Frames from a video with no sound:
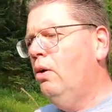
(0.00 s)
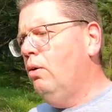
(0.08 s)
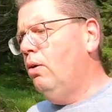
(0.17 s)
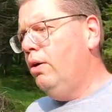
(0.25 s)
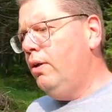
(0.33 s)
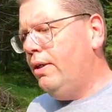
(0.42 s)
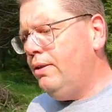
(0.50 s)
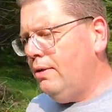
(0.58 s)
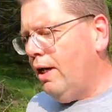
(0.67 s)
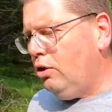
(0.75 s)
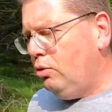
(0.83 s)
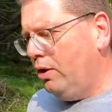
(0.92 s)
Und es ist
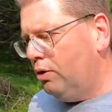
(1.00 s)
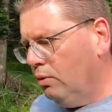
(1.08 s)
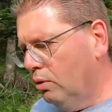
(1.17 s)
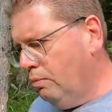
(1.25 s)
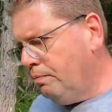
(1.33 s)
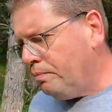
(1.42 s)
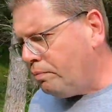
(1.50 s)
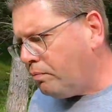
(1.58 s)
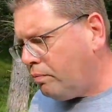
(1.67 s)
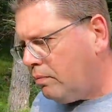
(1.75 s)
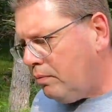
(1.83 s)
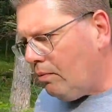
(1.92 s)
aktuell so,
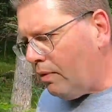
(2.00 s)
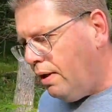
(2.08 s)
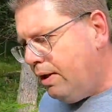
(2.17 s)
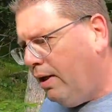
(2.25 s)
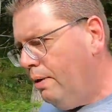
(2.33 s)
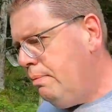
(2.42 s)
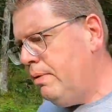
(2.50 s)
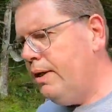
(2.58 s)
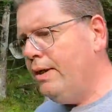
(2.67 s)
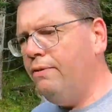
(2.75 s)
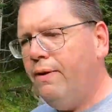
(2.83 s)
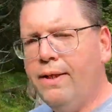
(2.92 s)
ähm,
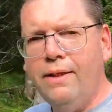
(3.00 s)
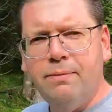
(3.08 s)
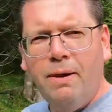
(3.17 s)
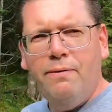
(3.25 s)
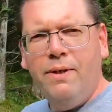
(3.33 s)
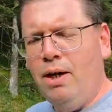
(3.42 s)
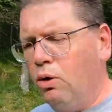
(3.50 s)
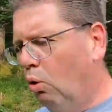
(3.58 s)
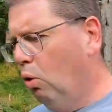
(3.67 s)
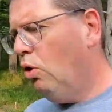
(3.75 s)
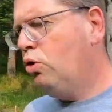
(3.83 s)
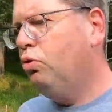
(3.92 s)
es werden zwar wieder
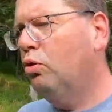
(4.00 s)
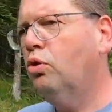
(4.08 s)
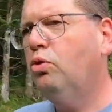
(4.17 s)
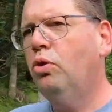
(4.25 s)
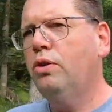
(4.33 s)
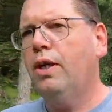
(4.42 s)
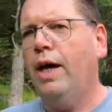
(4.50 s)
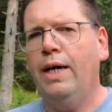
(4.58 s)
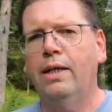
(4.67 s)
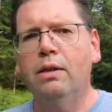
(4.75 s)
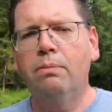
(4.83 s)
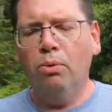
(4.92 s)
Hochtourenkurse
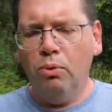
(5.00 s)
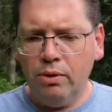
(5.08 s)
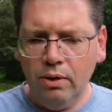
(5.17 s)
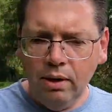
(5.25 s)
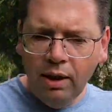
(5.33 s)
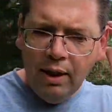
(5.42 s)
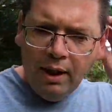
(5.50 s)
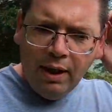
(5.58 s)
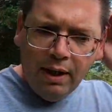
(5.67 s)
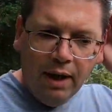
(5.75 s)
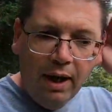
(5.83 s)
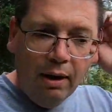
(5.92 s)
angeboten,
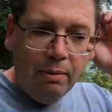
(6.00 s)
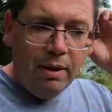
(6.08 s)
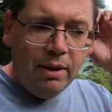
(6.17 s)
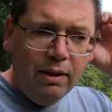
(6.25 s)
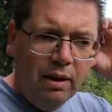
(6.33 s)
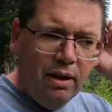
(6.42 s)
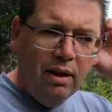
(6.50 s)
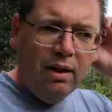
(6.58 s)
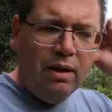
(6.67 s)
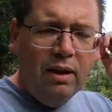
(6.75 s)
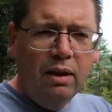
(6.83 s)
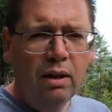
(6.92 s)
aber
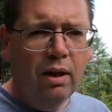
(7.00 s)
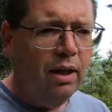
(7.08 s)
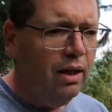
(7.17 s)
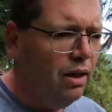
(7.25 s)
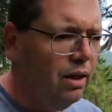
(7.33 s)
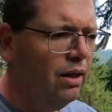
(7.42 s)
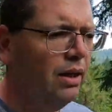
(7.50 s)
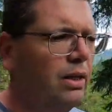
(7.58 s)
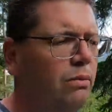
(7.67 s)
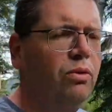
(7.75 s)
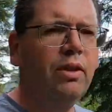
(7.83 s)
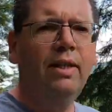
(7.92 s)
äh, ja,
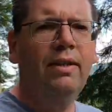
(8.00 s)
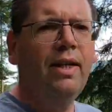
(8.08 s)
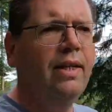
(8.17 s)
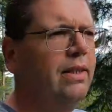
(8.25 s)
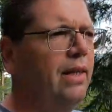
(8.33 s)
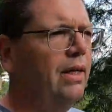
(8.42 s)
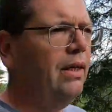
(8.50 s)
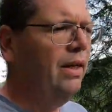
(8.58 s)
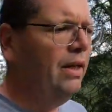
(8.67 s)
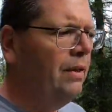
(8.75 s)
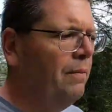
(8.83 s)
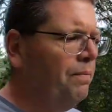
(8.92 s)
ich muss ganz ehrlich sagen,
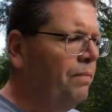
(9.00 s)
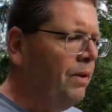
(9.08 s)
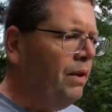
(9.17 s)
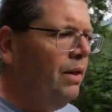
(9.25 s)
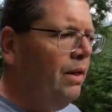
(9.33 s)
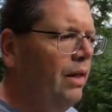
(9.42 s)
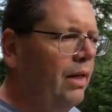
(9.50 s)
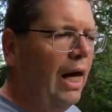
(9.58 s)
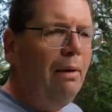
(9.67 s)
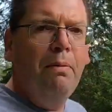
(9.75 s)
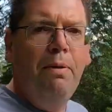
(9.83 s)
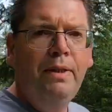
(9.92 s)
ich
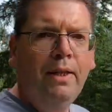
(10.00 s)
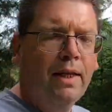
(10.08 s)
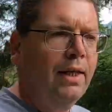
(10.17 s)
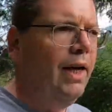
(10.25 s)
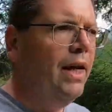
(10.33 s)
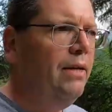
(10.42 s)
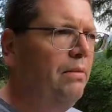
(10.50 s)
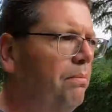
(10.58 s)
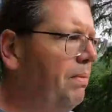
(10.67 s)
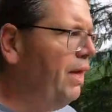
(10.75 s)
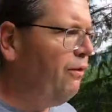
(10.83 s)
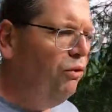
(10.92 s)
habe bisher keinen
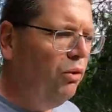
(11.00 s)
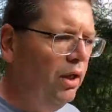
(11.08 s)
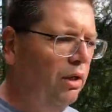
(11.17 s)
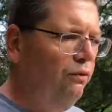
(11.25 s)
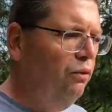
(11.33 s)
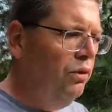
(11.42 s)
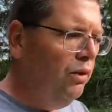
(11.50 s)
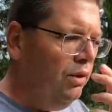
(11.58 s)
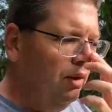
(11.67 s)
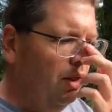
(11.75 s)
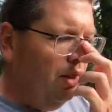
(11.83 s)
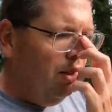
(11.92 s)
Bergführer
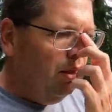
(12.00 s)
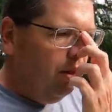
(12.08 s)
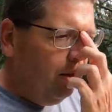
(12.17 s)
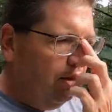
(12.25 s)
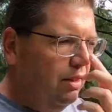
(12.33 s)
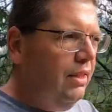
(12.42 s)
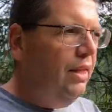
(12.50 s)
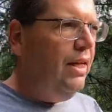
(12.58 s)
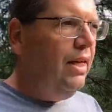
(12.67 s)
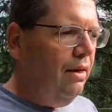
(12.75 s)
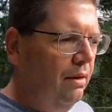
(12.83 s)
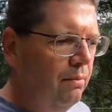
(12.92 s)
gefunden,
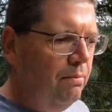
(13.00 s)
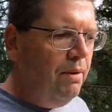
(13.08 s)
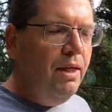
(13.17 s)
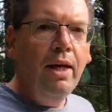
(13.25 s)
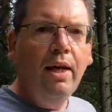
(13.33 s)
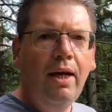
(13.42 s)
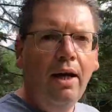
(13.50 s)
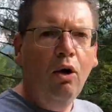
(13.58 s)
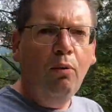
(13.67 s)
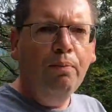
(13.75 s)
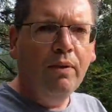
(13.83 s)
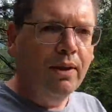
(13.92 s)
der mir
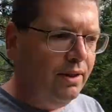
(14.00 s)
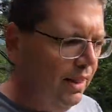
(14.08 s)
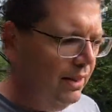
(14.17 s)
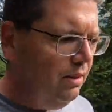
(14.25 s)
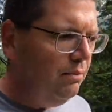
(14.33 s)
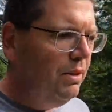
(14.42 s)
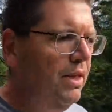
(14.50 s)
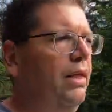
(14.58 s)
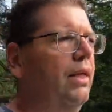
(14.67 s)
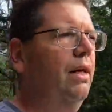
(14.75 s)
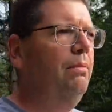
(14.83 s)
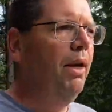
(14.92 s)
erlaubt, das Ganze mit der
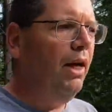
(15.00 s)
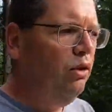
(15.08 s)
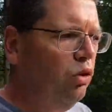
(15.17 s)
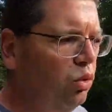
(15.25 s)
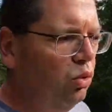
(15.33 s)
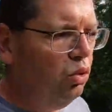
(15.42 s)
Kamera zu